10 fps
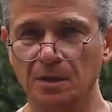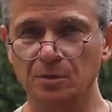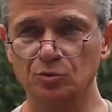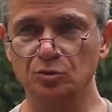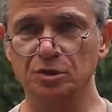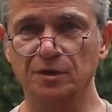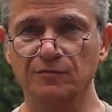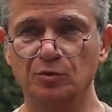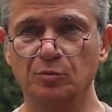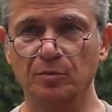Художник
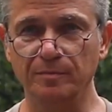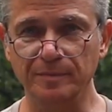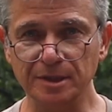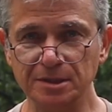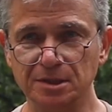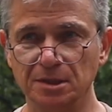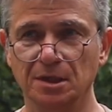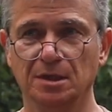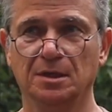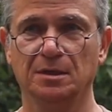в любом месте
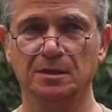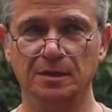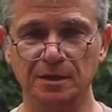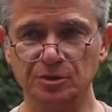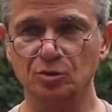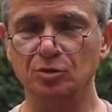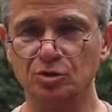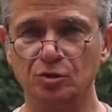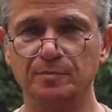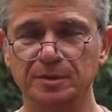найдет,
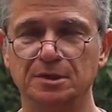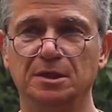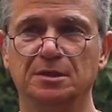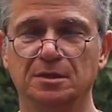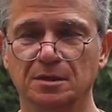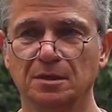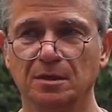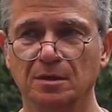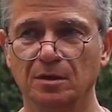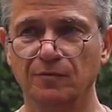что писать.
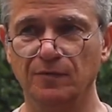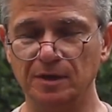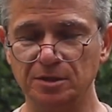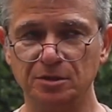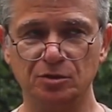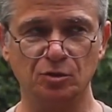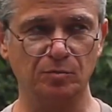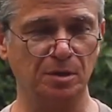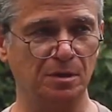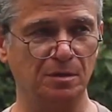Важно,
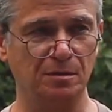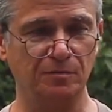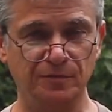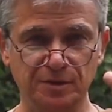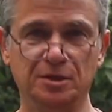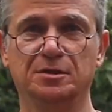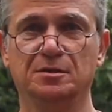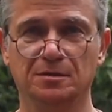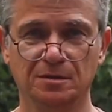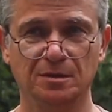чтобы
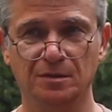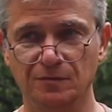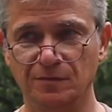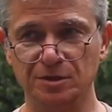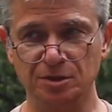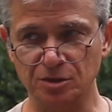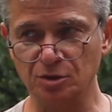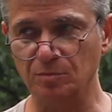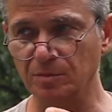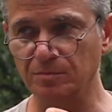видеть, важно,
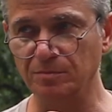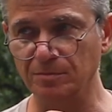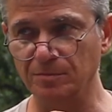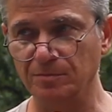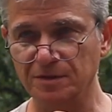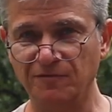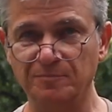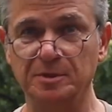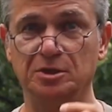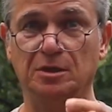чтобы быть
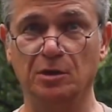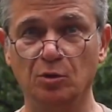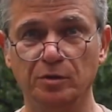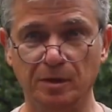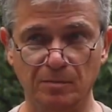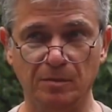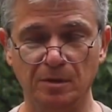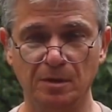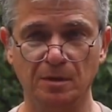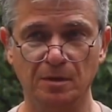впечатленным,
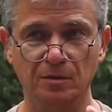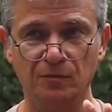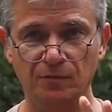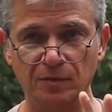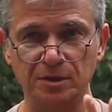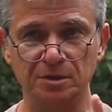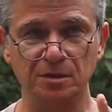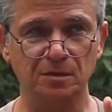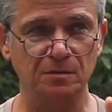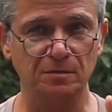
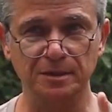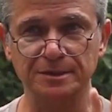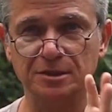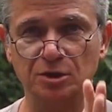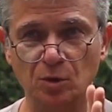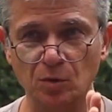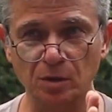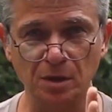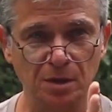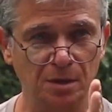важно
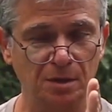настрой